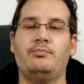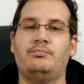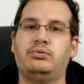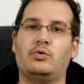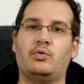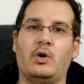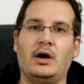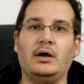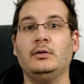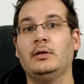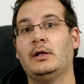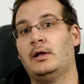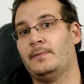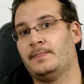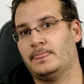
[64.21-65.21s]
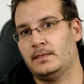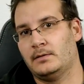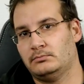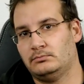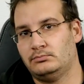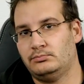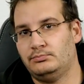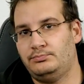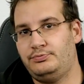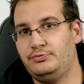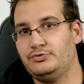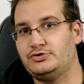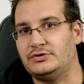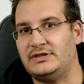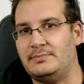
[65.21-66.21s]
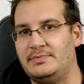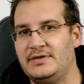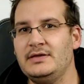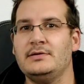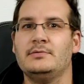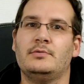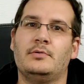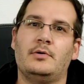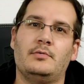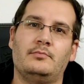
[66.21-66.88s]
Pourquoi Plus de débit,